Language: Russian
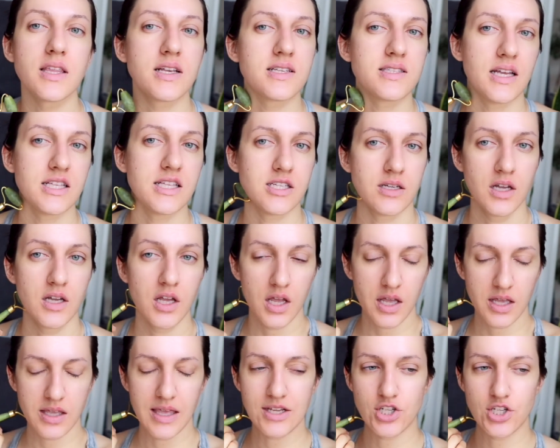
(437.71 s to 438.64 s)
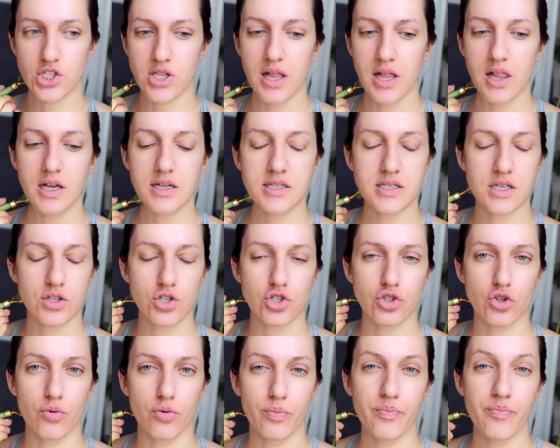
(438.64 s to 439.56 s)
Кстати, я читала где-то,
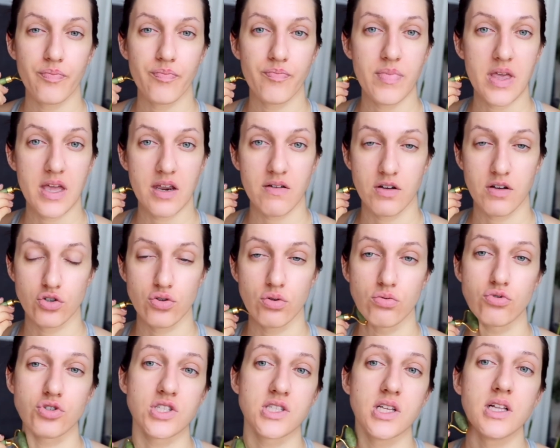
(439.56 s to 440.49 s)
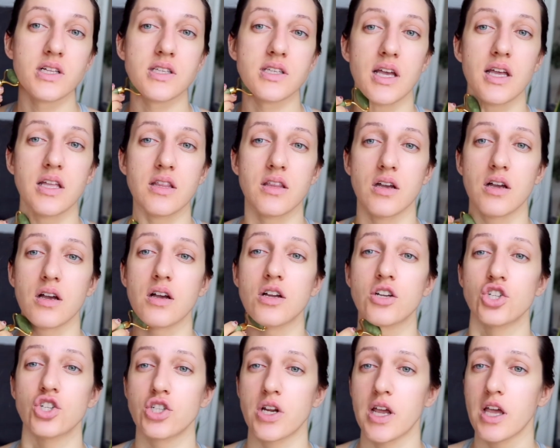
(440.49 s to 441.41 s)
что первое, что нужно сделать, это
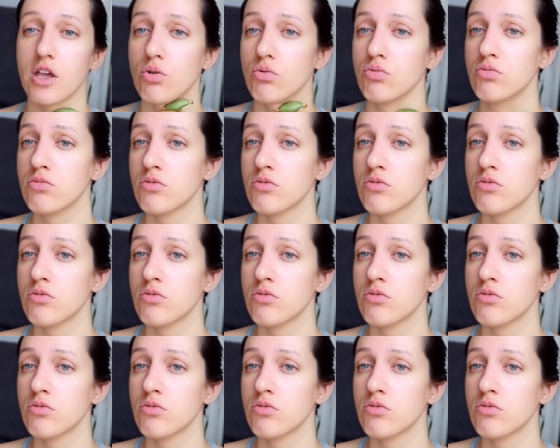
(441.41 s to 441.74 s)
шею.